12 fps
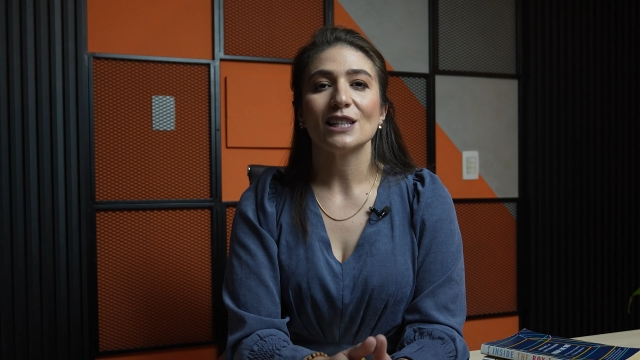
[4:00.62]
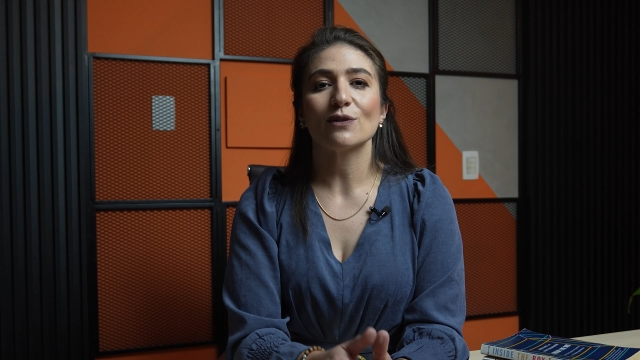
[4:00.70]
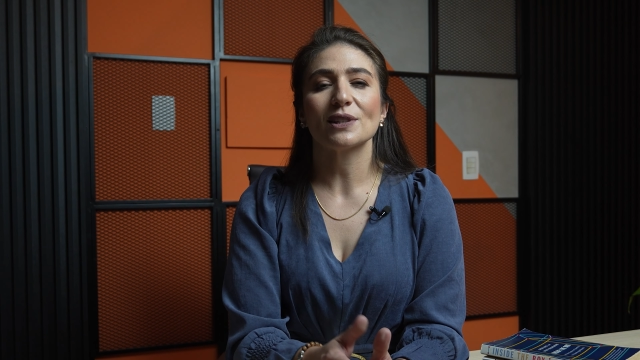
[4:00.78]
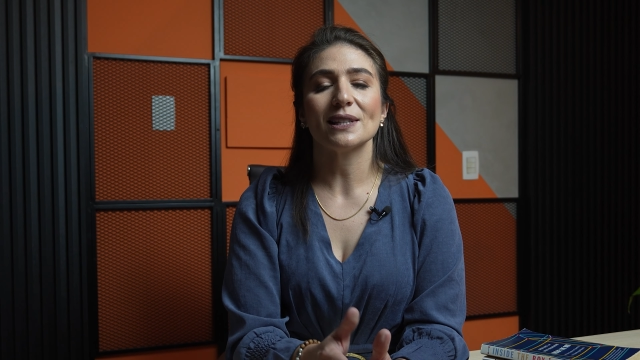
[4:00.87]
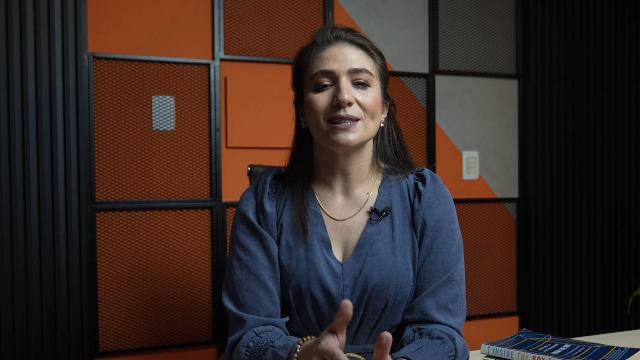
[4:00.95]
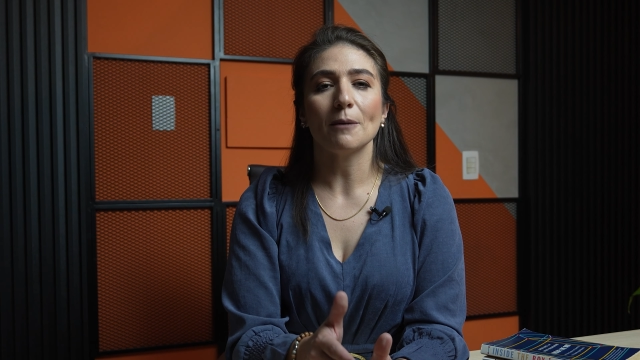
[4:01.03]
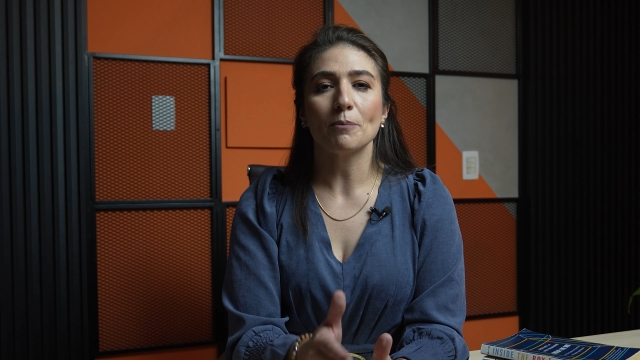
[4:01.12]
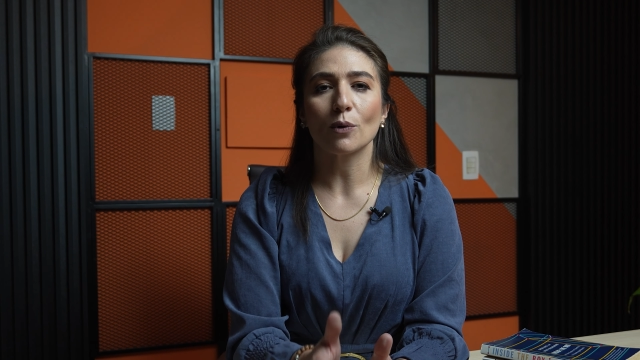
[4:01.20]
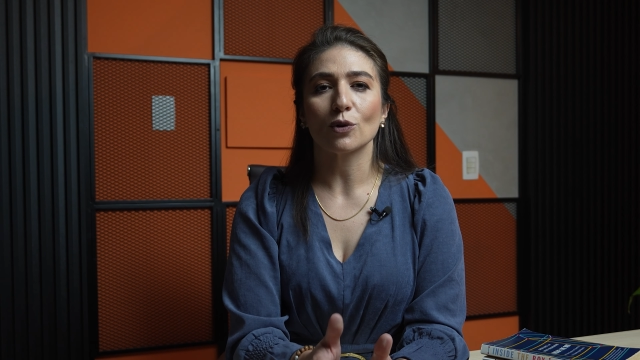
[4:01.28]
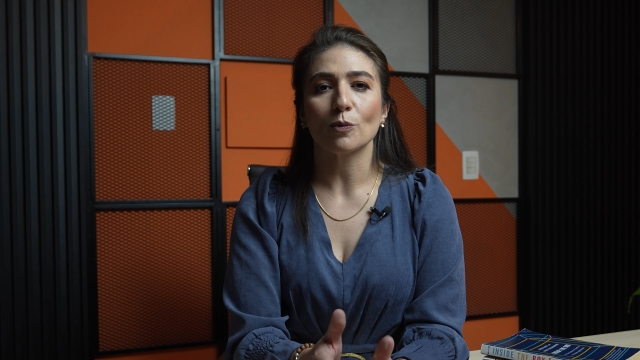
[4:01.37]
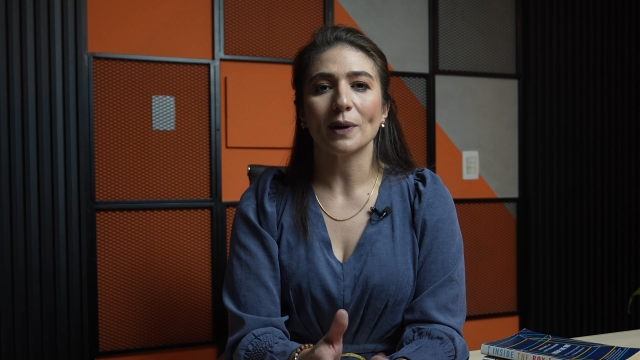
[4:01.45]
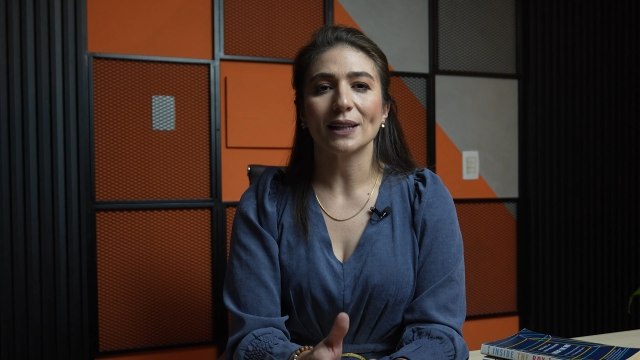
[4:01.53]
Se você está
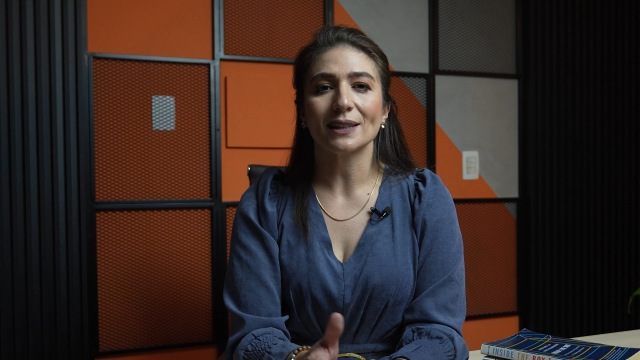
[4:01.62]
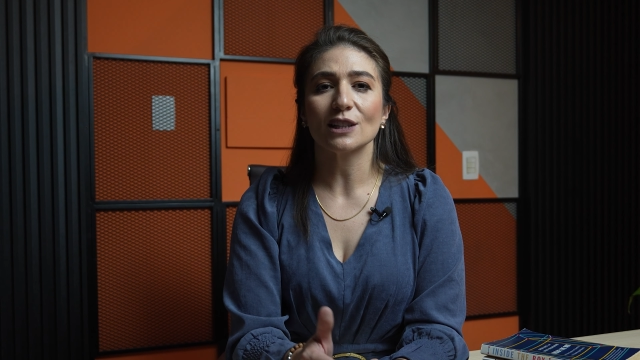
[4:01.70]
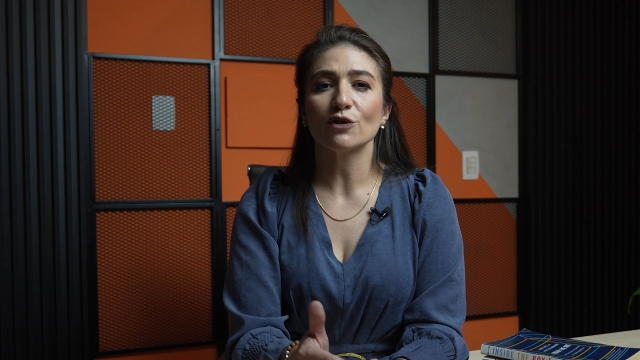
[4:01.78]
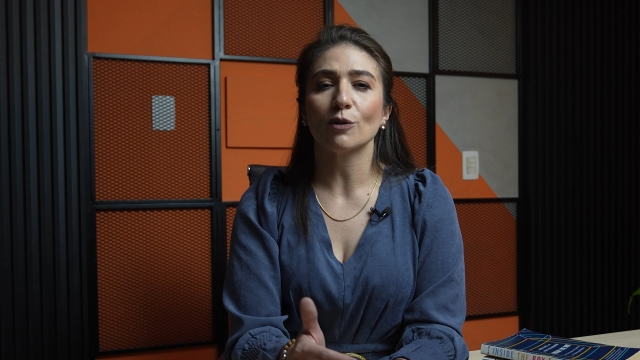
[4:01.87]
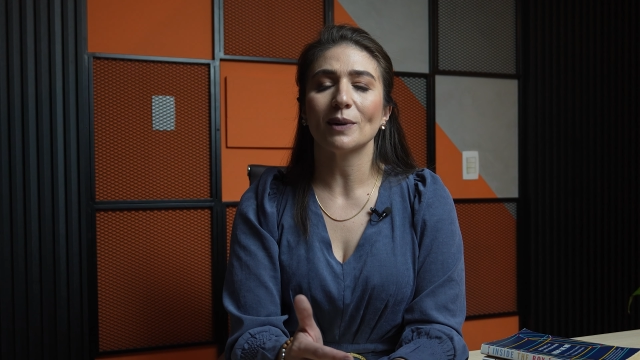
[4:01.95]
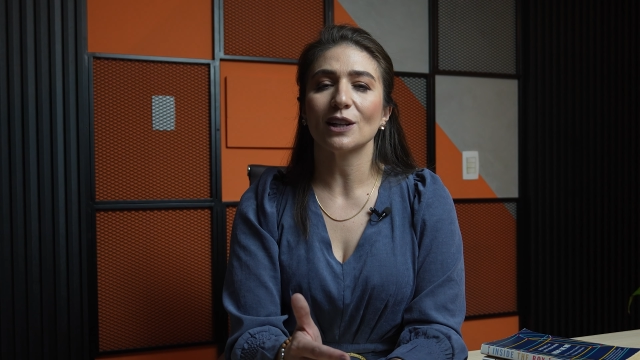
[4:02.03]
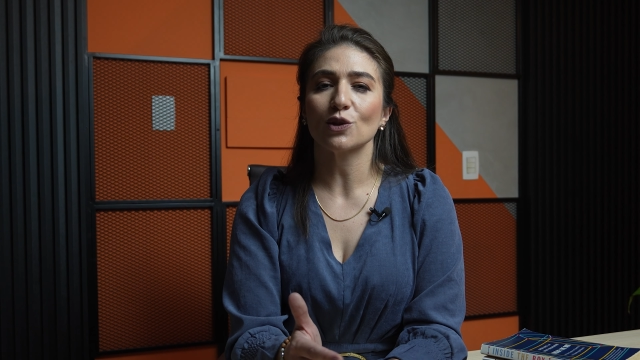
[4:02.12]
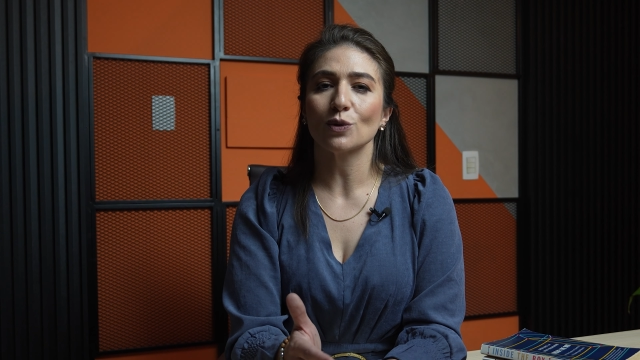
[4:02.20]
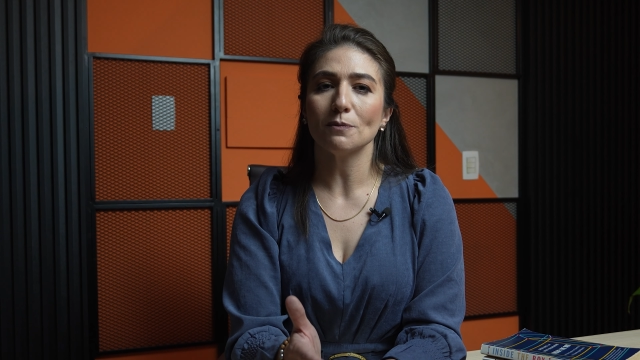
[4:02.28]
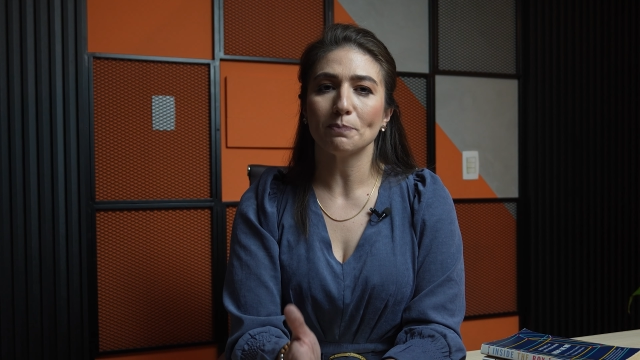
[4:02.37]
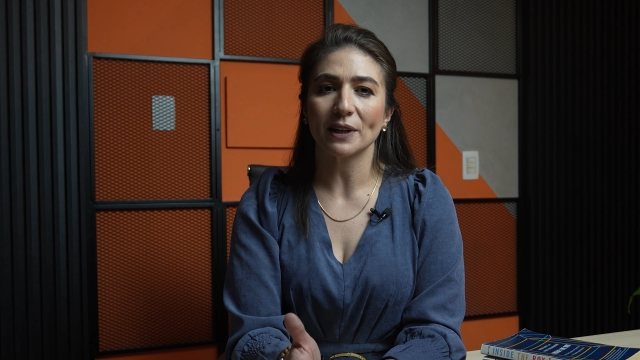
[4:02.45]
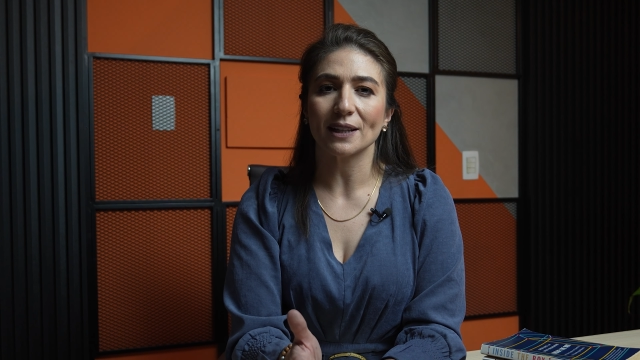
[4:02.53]
pronto para transformar a sua
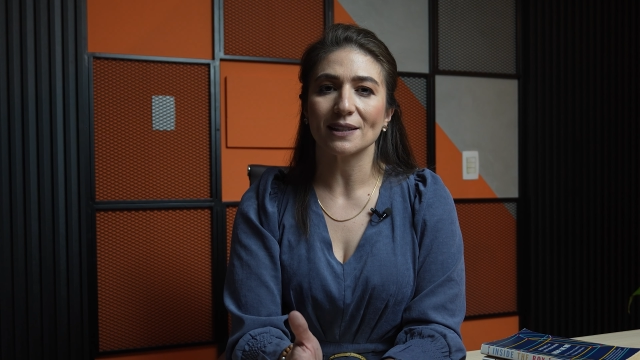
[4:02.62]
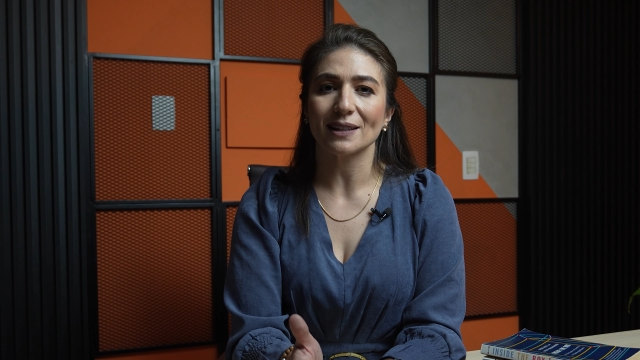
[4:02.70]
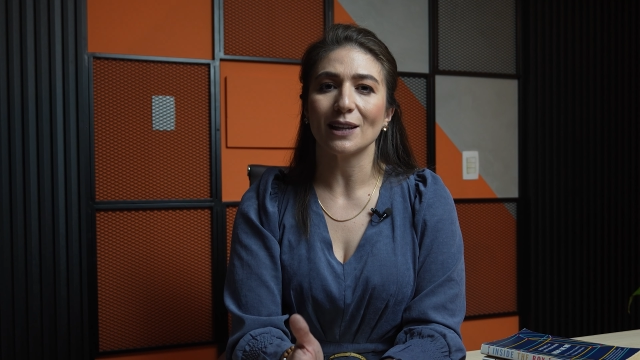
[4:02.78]
empresa